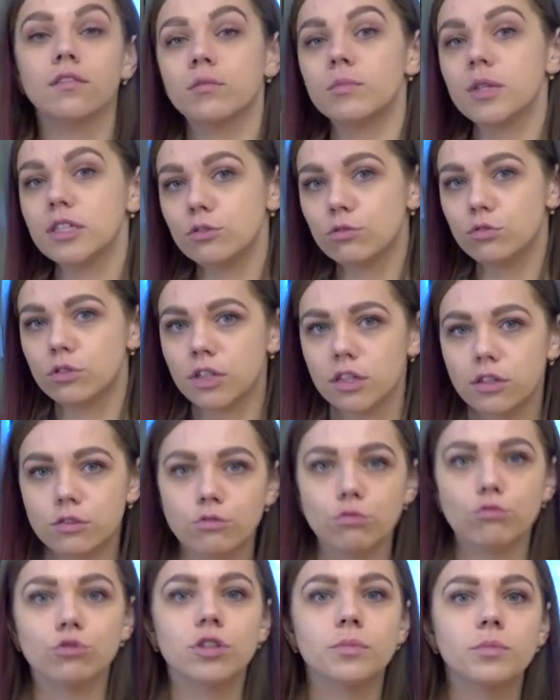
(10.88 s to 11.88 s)
В областную
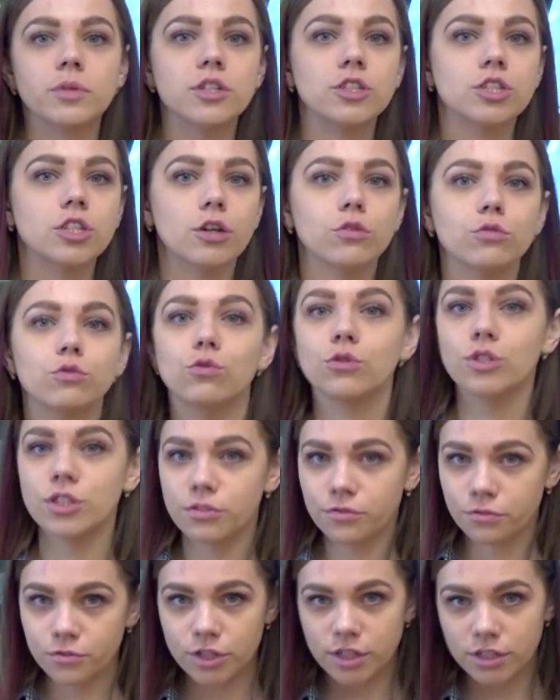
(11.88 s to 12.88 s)
столицу уже приезжают
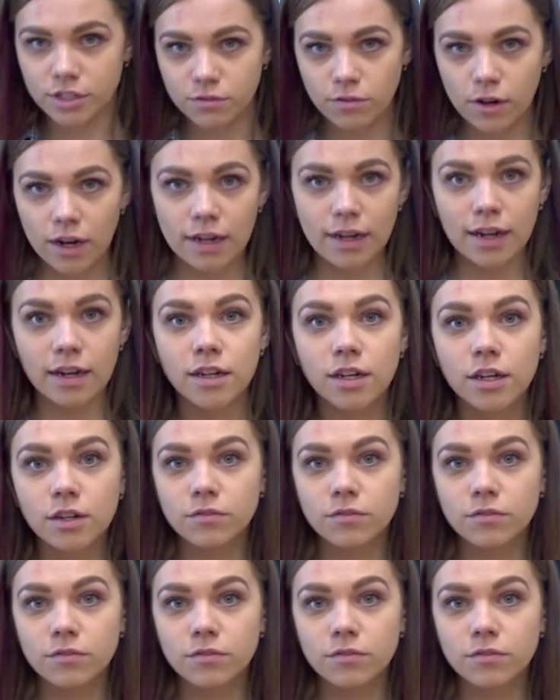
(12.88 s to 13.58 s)
гости фестиваля.